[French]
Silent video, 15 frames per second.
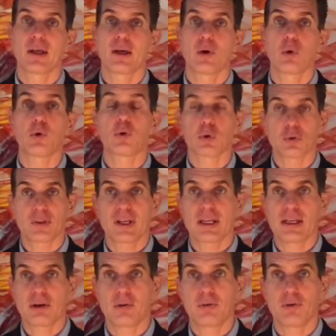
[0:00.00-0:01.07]
Au
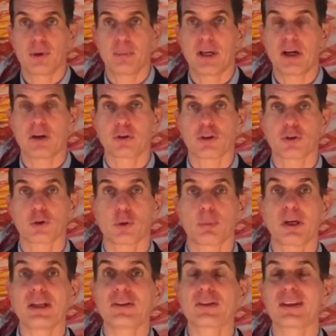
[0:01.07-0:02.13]
contraire, on voit bien en
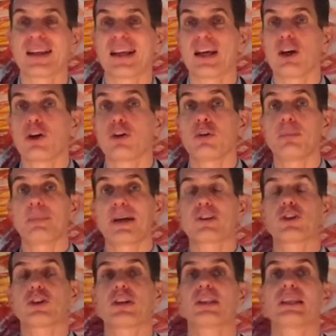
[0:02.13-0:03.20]
entreprise, une
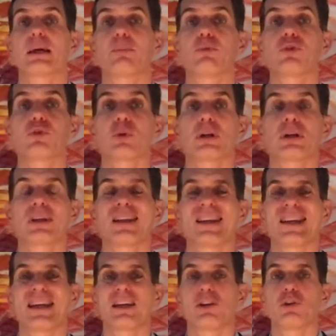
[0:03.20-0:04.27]
personne qui a besoin
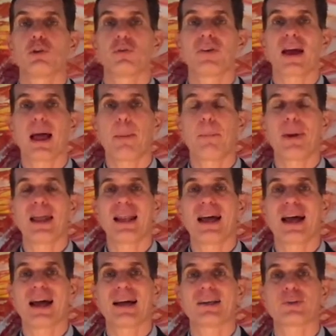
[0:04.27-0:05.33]
de faire appel
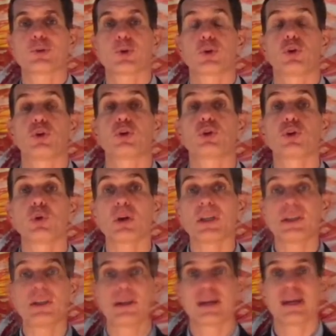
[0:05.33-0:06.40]
à son
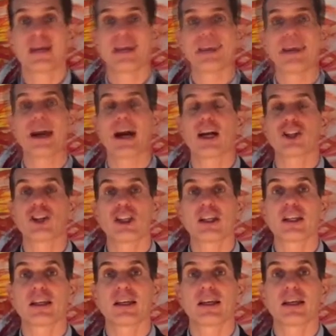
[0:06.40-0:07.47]
autorité hiérarchique,